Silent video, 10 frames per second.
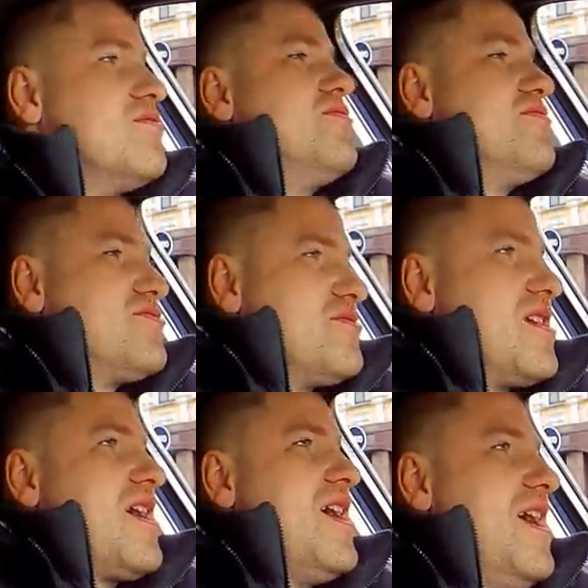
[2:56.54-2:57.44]
Ну и все.
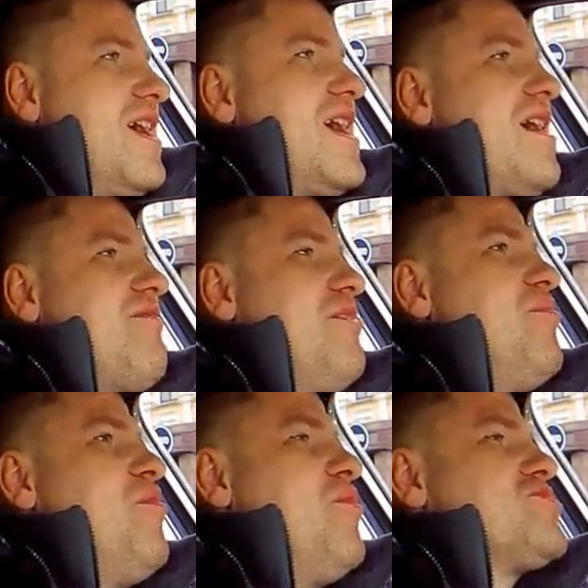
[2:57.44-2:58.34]
Как, как вы
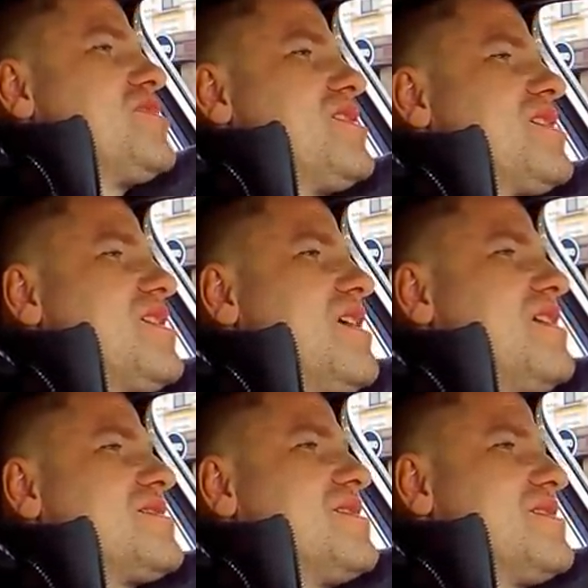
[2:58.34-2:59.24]
ему можете тогда
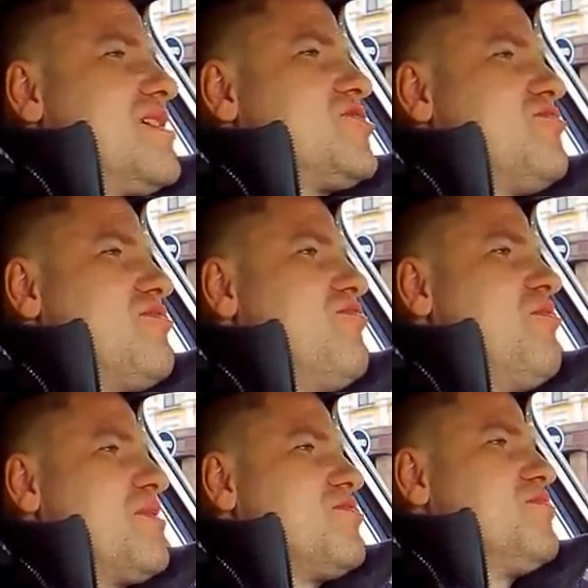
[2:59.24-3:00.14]
рассказать, что вы его
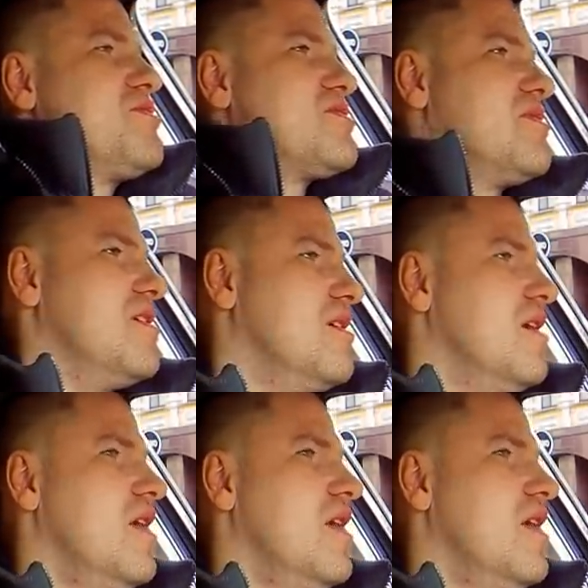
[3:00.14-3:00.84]
предупреждали?